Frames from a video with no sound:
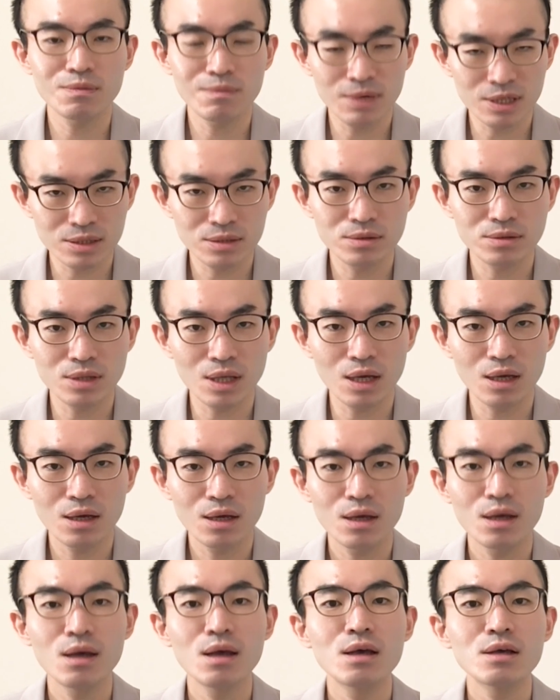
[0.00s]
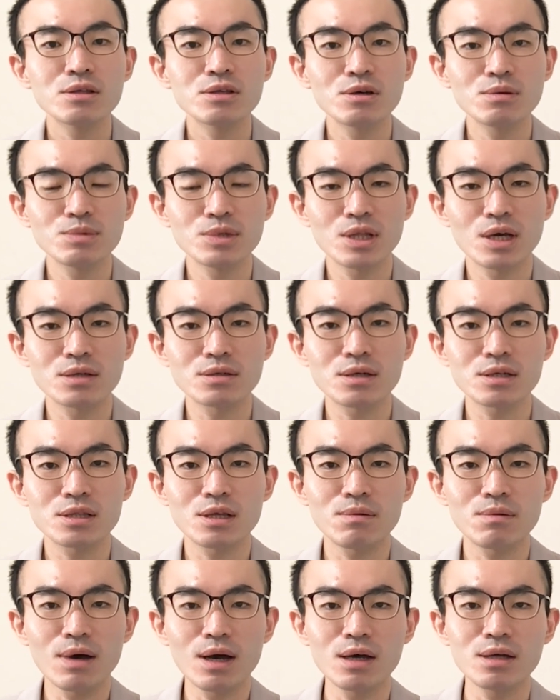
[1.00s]
ますので、興味のある
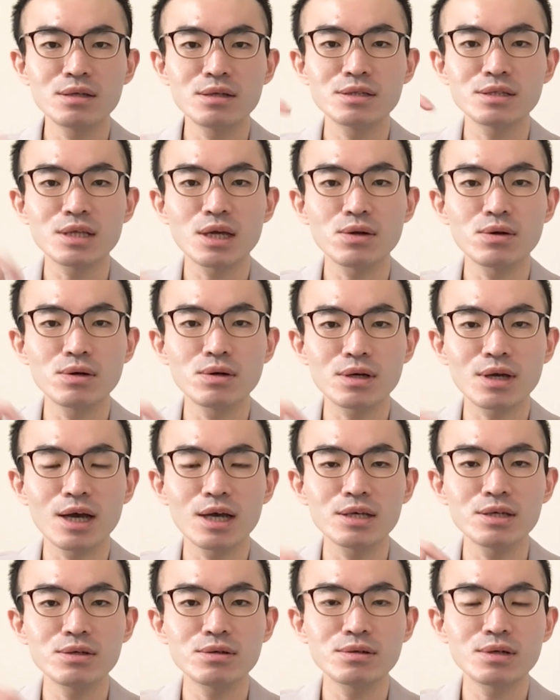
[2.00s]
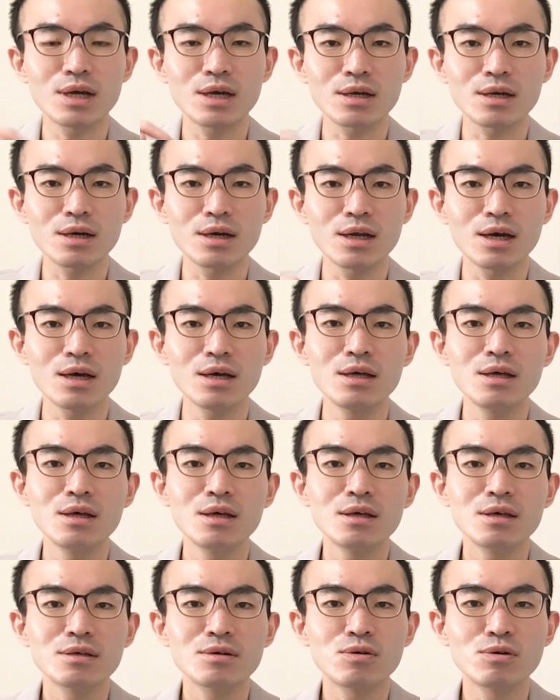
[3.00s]
方は下の概要欄から
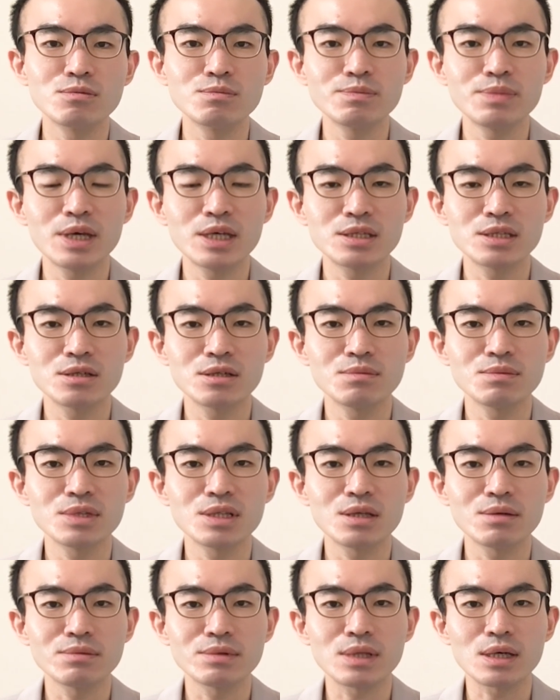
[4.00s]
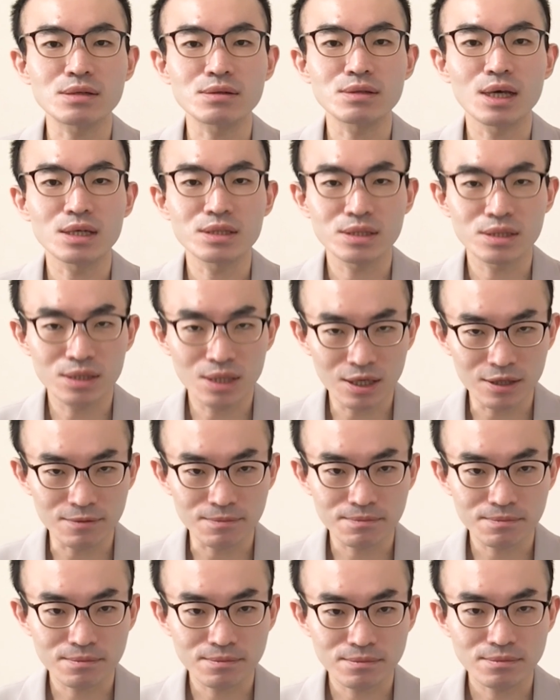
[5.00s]
ホームページを見てみてください。
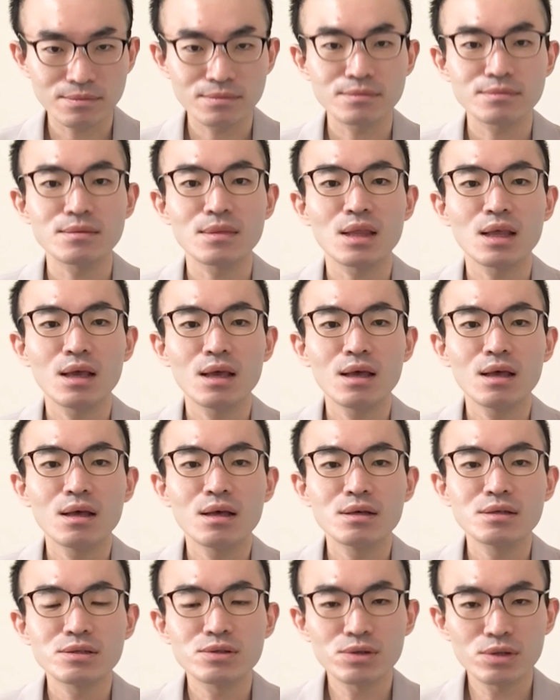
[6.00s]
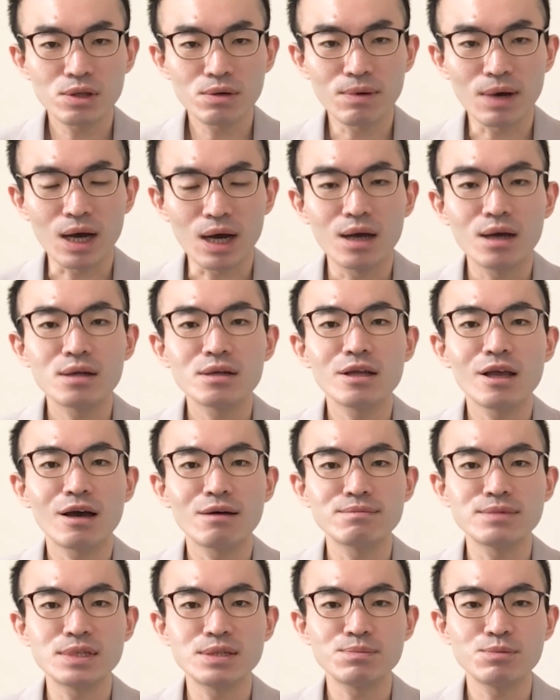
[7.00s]
それでは、
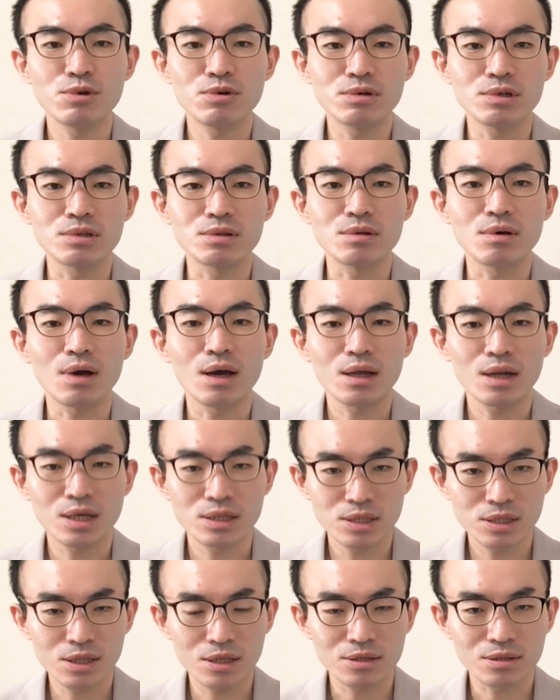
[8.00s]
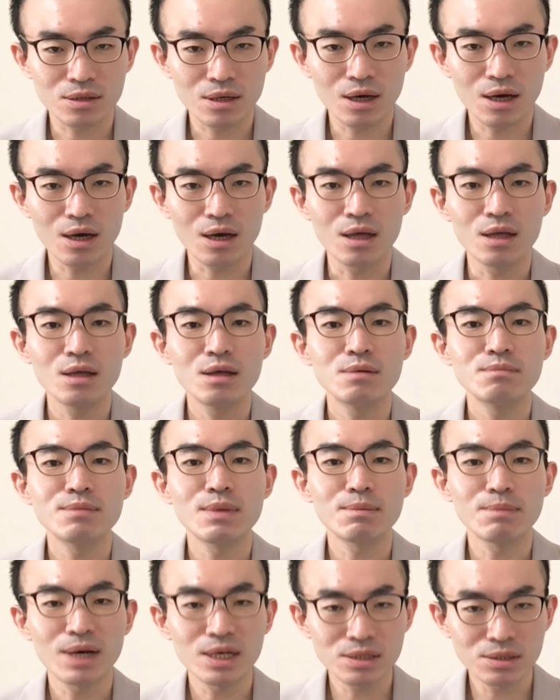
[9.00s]
リハビリ病院の話ですが、
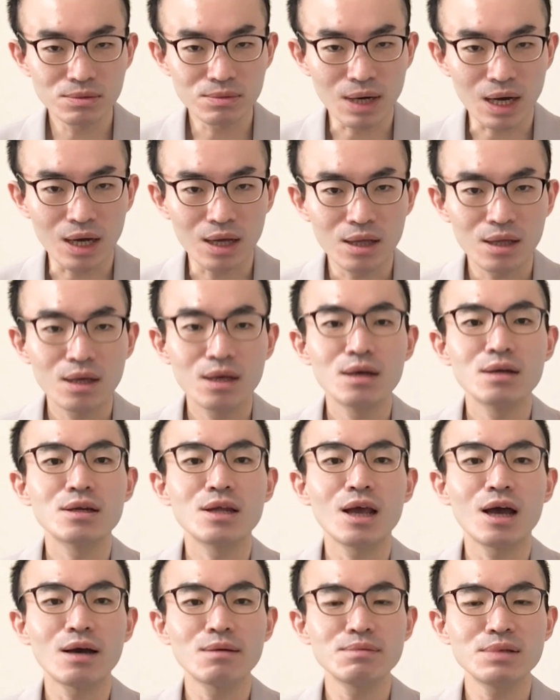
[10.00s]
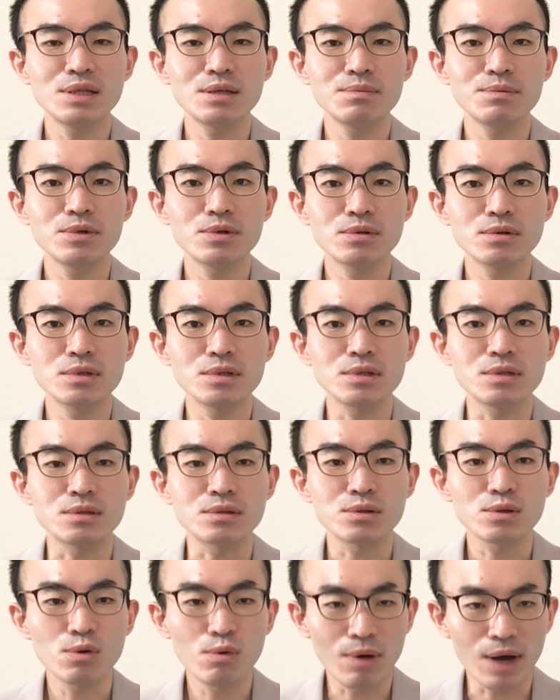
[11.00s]
まあ、まずは、リハビリ病
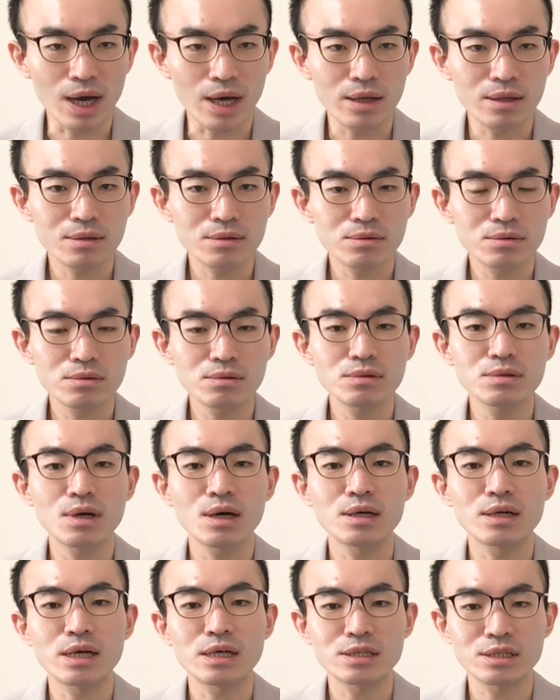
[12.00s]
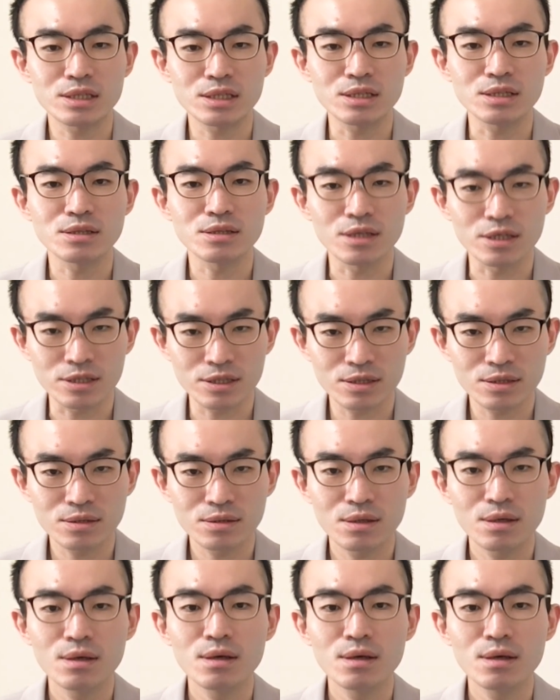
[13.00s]
院とはという話です。